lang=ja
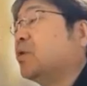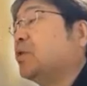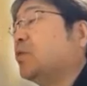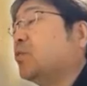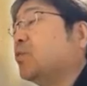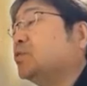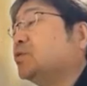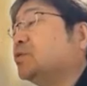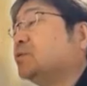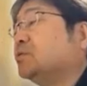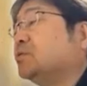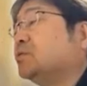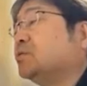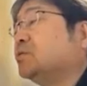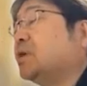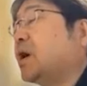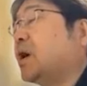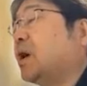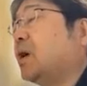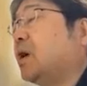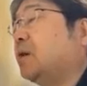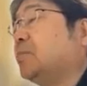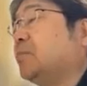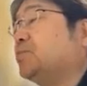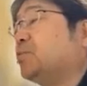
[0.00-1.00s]
これ、横
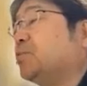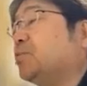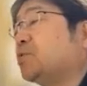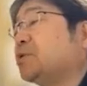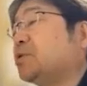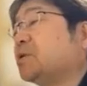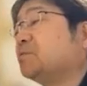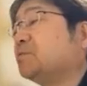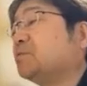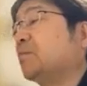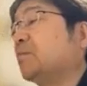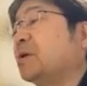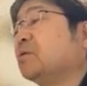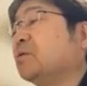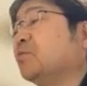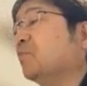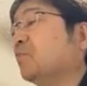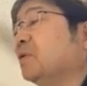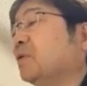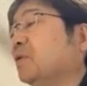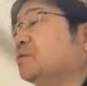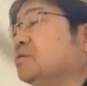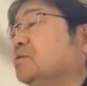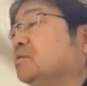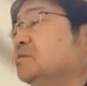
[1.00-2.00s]
軸がプロセス
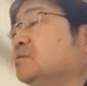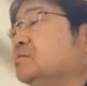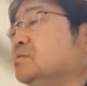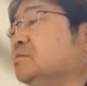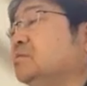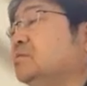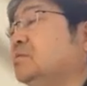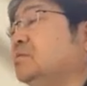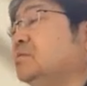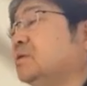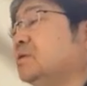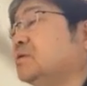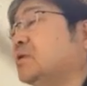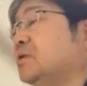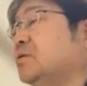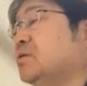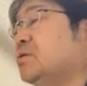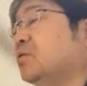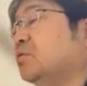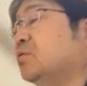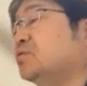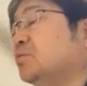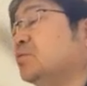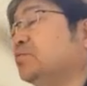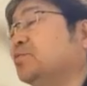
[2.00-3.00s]
番号なんで
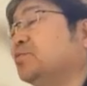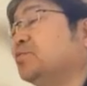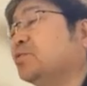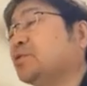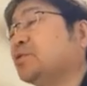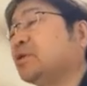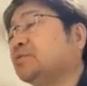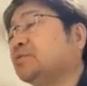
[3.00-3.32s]
すけど、その